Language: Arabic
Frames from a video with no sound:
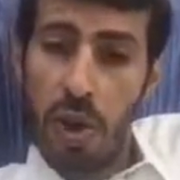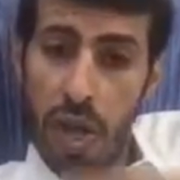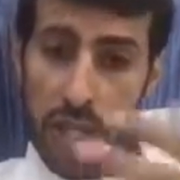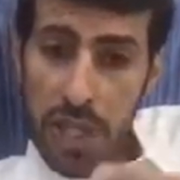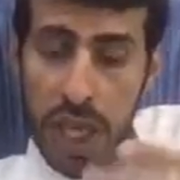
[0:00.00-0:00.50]

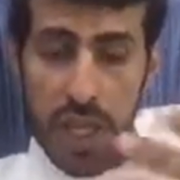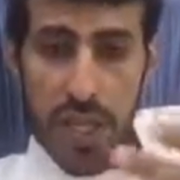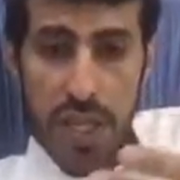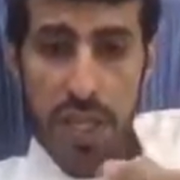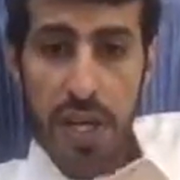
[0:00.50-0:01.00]
اشياء
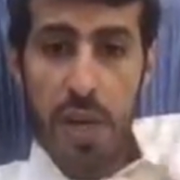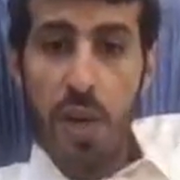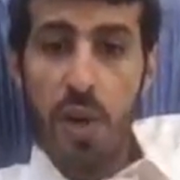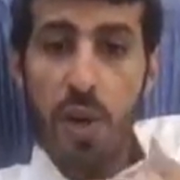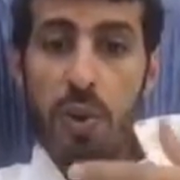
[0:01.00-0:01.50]
كثيره
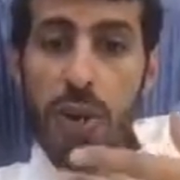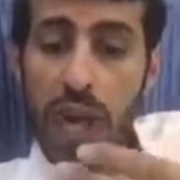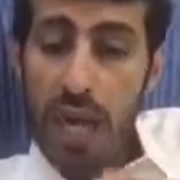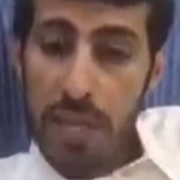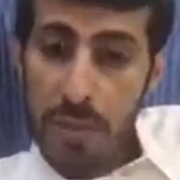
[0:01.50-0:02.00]

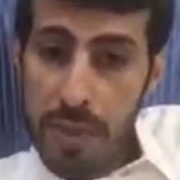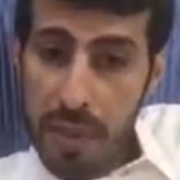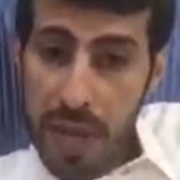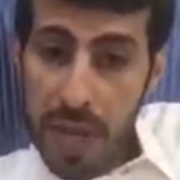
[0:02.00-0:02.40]
ويعاتب ابن